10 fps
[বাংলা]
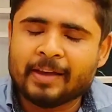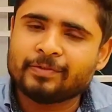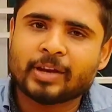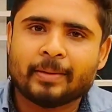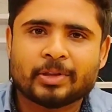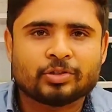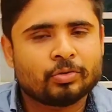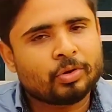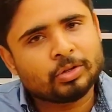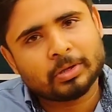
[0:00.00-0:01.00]
লাইফ
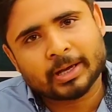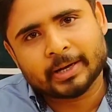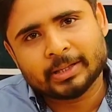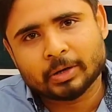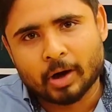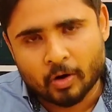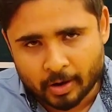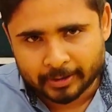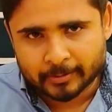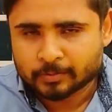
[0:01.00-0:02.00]
টাইমের জন্য কিন্তু এখানে দেওয়া
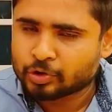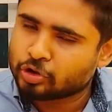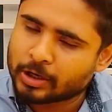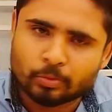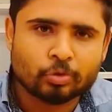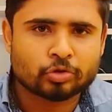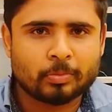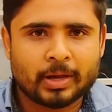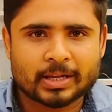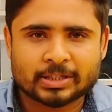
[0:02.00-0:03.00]
হয় যে কোনো
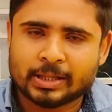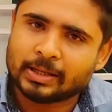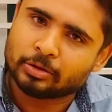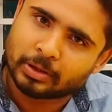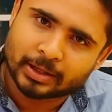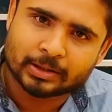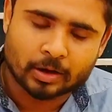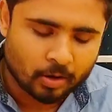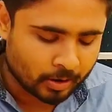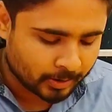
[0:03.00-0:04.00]
সময় আসলেই কিন্তু এটা
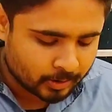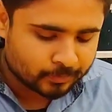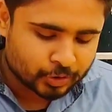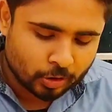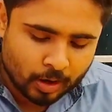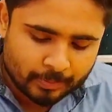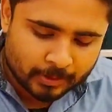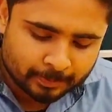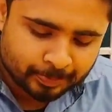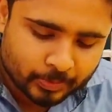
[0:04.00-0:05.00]
দেওয়া হয় চলো
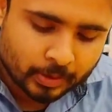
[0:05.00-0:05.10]
আমি